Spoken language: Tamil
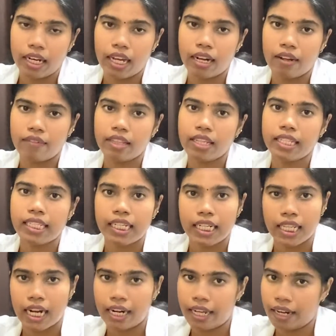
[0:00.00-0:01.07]
பதிலாக நம்ம வந்து
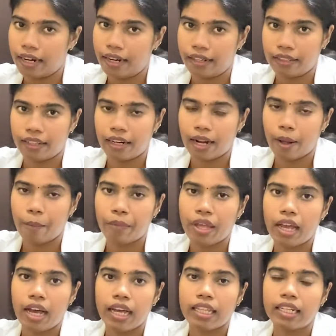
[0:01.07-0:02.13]
சிறுதானியங்கள் எடுத்துக்கலாம்
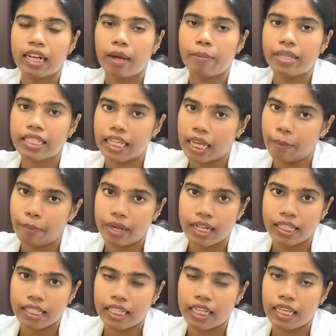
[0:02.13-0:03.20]
அது இல்லாமல்
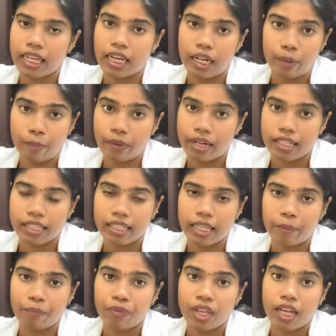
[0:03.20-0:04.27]
சிகப்பரிசி
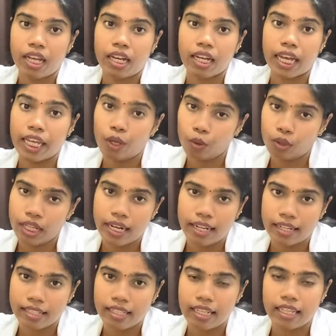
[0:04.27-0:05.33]
கருப்பரிசி கைக்குத்தல்
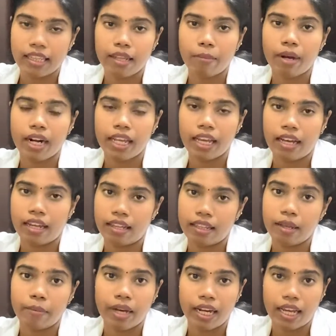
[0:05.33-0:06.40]
அரிசி இந்த மாதிரி
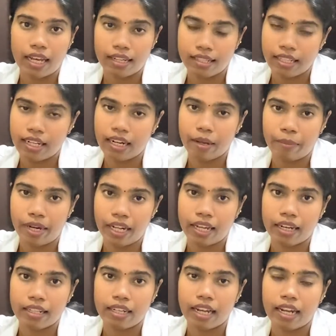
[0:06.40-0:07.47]
இந்த மாதிரி அரிசிகள் நம்ம
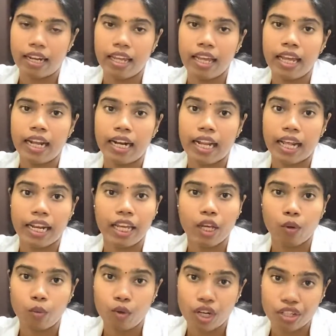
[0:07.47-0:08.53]
எடுக்கிறதுனால நிறைய
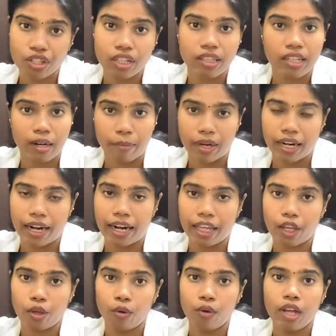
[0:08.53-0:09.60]
ஊட்டச்சத்து நம்மளுக்கு
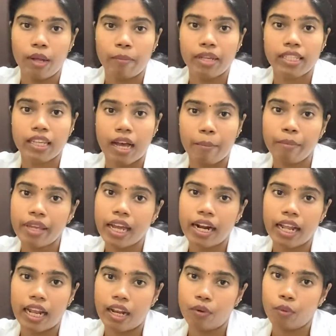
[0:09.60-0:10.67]
கிடைக்கும் ப்ளஸ்
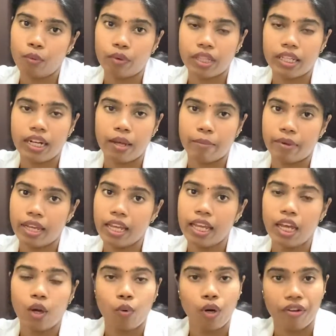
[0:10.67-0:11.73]
கம்மியான அளவும் வந்து நம்ம
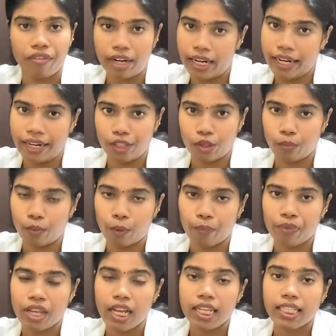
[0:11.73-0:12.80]
உணவுகளை எடுத்துப்போம்
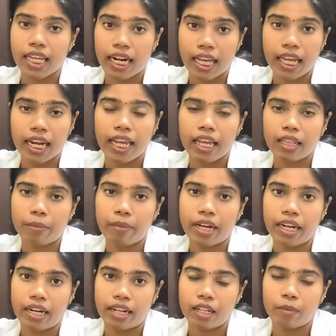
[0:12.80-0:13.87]
சர்க்கரை அந்த
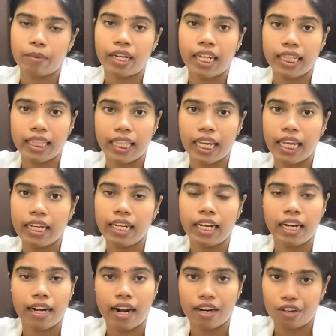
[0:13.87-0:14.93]
மாதிரி எடுக்கிறது பதிலாக தேன்
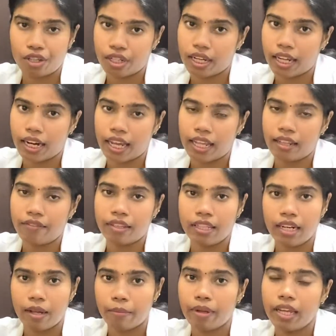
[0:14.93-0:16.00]
இல்லை நாட்டு சர்க்கரை அதை
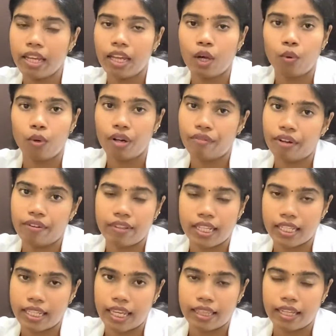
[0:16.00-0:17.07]
வந்து நம்ம உணவில்
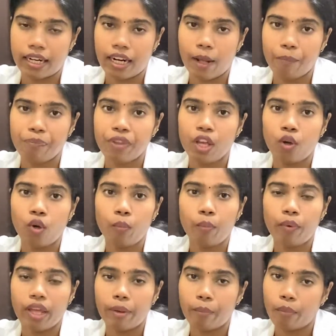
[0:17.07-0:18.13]
வந்து சேர்த்துக்கலாம்
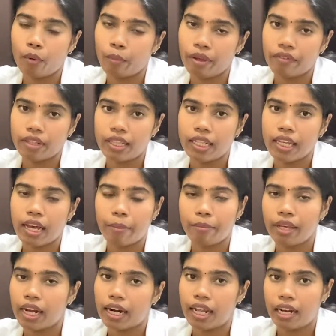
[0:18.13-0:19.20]
உப்பு எப்போவுமே வந்து
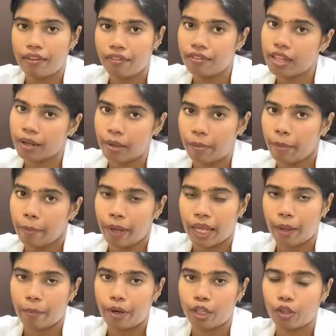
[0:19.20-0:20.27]
கம்மியான அளவு தான் நம்ம
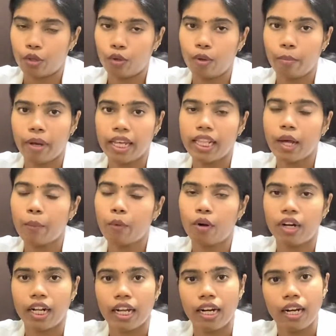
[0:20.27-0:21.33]
பயன்படுத்தணும் மைதா
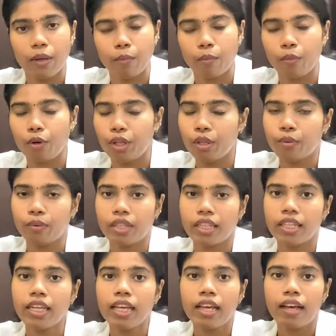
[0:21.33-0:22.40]
பொருட்கள் முழுதும்
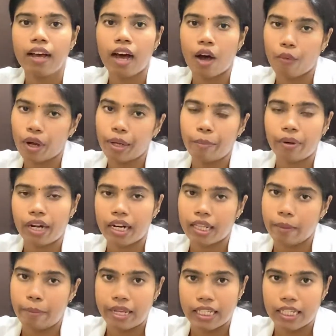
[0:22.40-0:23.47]
வந்து அவாய்ட்
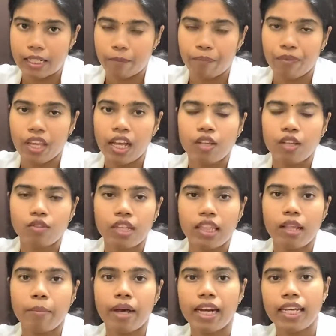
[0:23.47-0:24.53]
பண்ணுறது பெஸ்ட் ஸோ
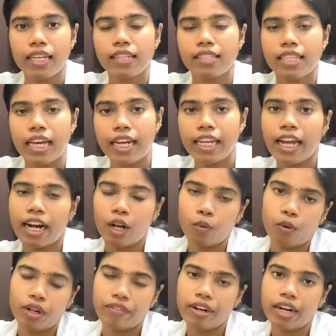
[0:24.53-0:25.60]
இந்த மாதிரி சரியான
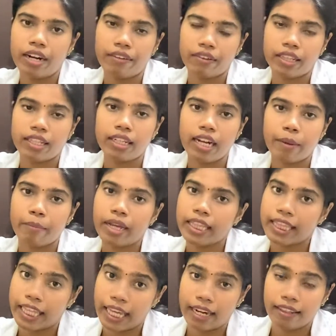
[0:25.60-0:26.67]
உணவுகளை வந்து நம்ம
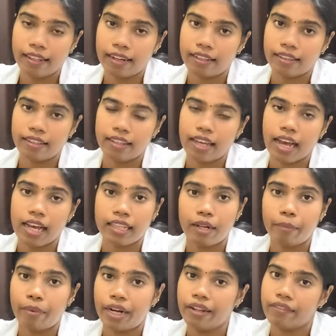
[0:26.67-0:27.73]
தேர்ந்தெடுத்து
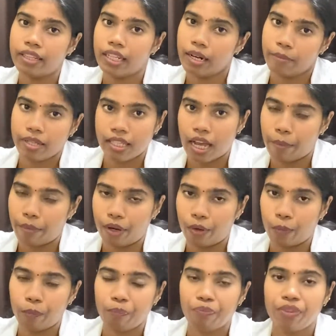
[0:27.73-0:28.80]
அதன்படி வந்து நம்ம
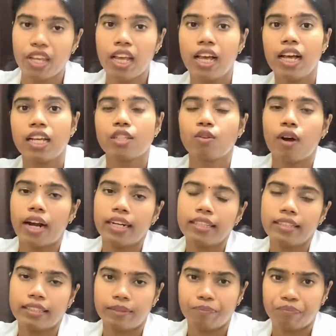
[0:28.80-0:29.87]
சாப்பிடணும் ஸோ
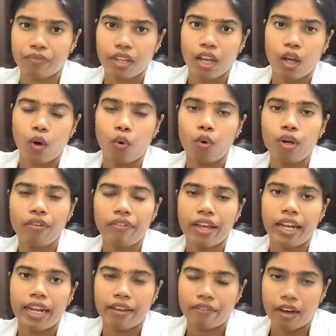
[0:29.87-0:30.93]
அடுத்தது ஒரு
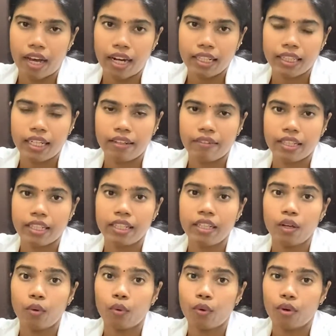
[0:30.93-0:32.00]
வேலை வாரத்தில் வந்து
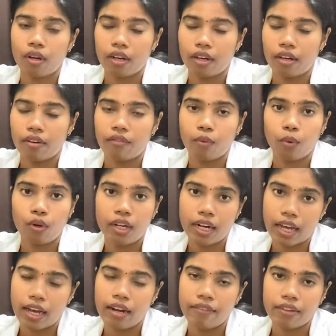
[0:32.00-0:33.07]
ஒரு
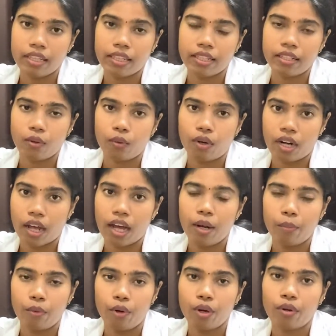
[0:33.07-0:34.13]
நாள் வந்து ஒரு
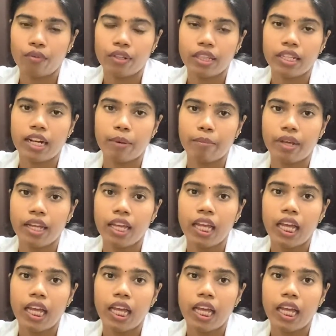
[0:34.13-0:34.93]
நாள் முழுதும் வந்து நம்ம